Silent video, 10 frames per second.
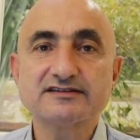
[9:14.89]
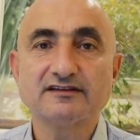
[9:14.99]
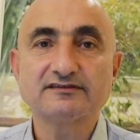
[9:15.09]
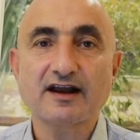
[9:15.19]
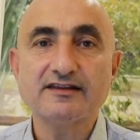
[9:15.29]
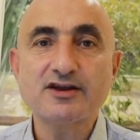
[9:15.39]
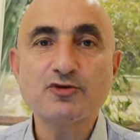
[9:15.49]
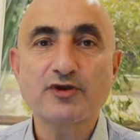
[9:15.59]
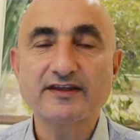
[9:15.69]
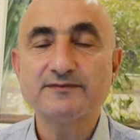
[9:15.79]

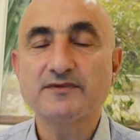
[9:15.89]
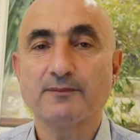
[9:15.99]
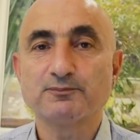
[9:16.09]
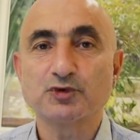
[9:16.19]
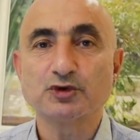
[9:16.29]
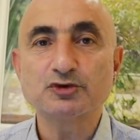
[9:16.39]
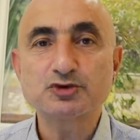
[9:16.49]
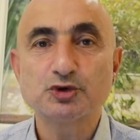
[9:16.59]
santralleri üretim yapmıyordu.